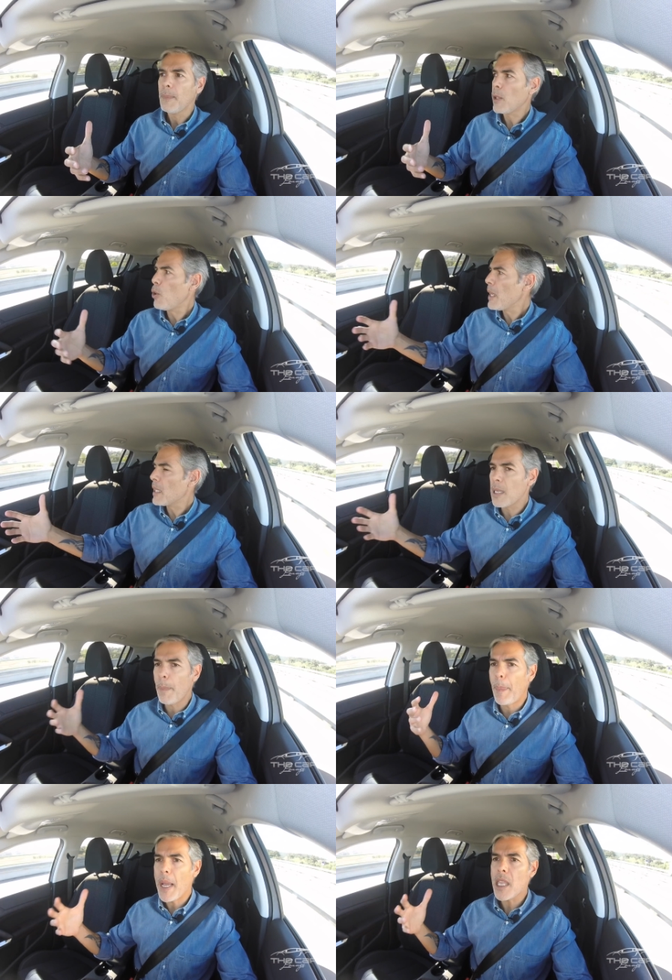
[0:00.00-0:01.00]
pá, como é que se
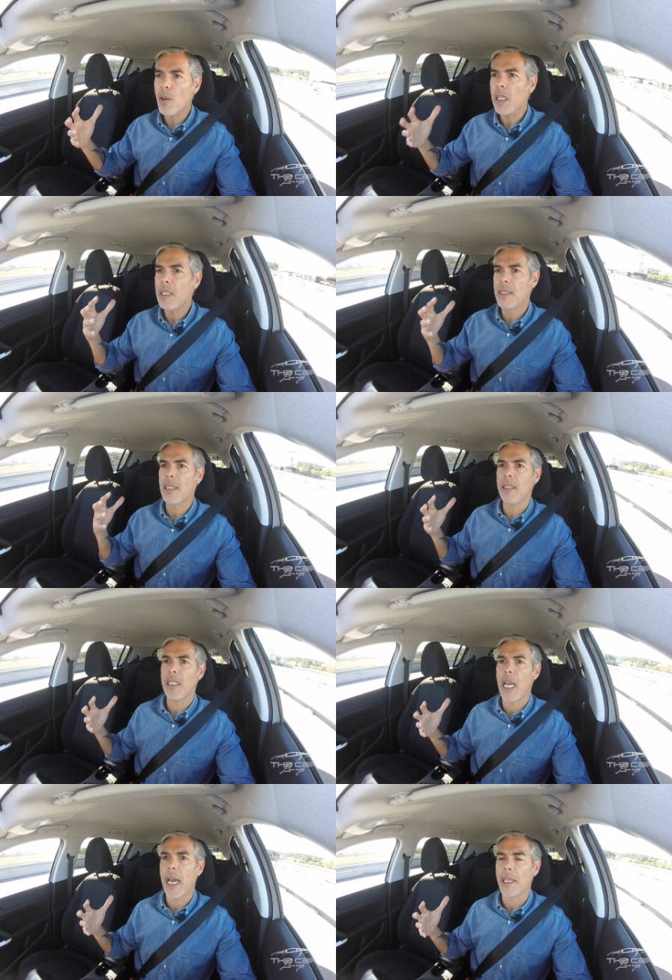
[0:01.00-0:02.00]
apanham
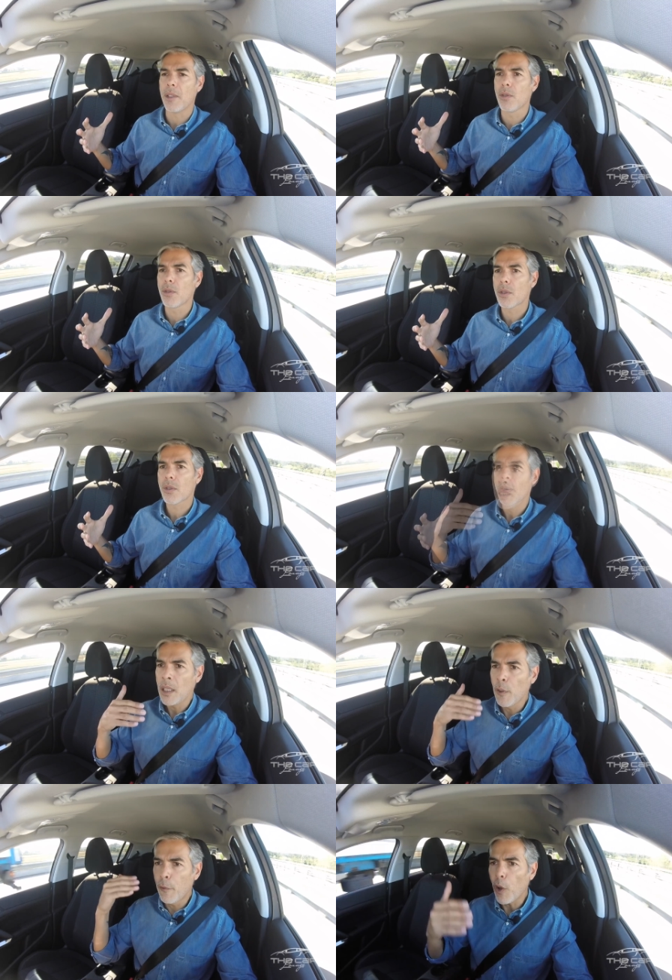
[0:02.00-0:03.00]
incendiários
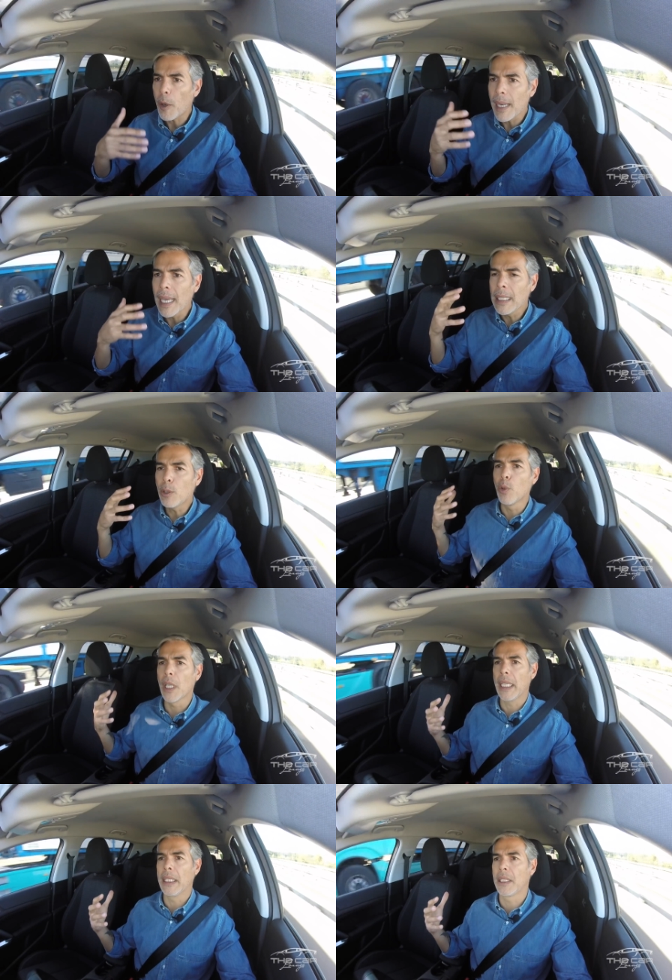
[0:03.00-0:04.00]
de forma
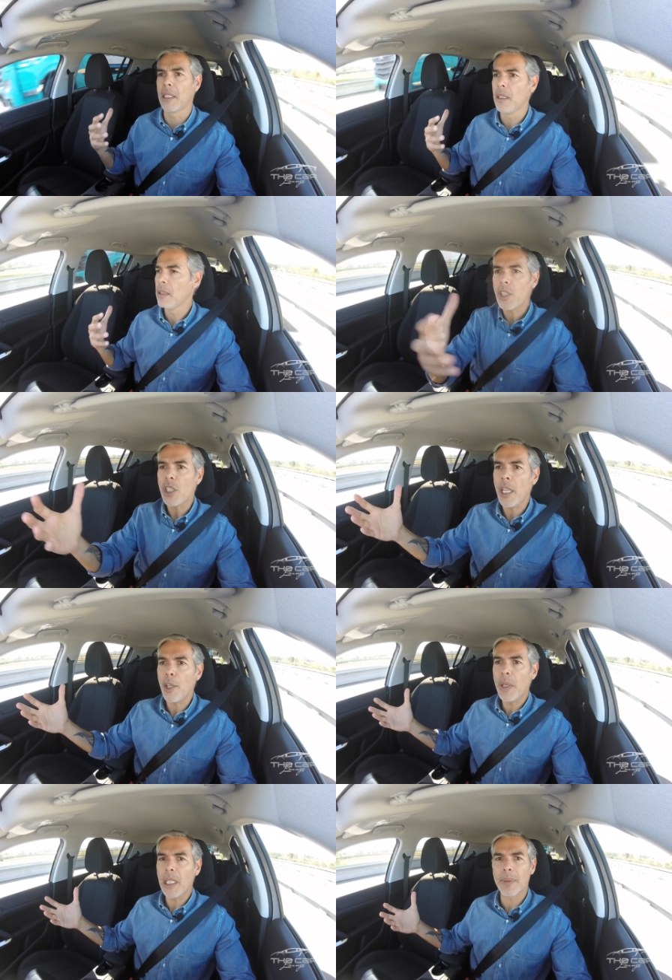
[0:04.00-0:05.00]
recorrente e
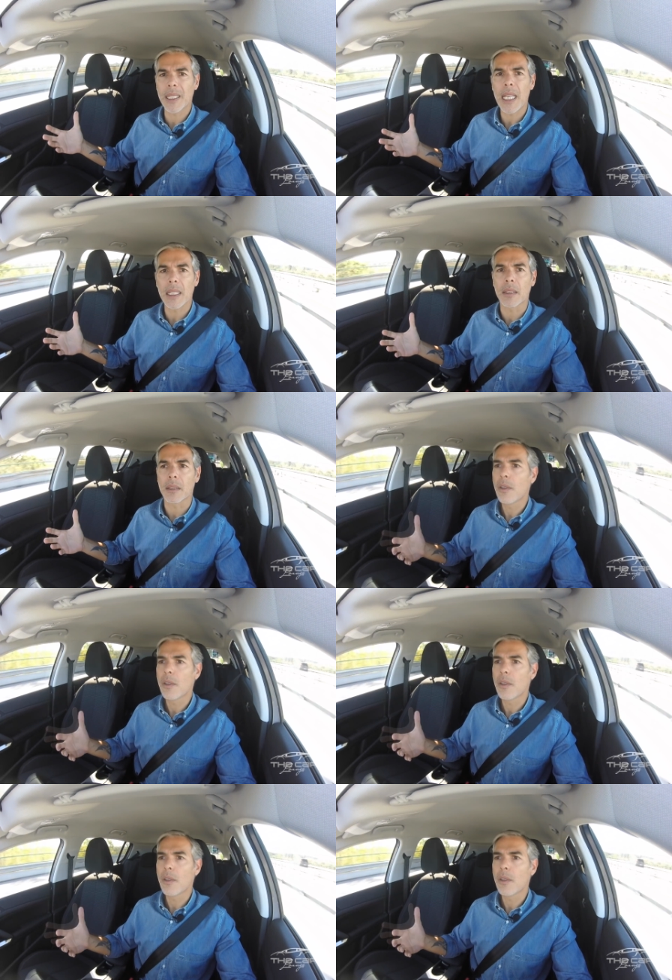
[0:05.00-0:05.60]
andam em liberdade?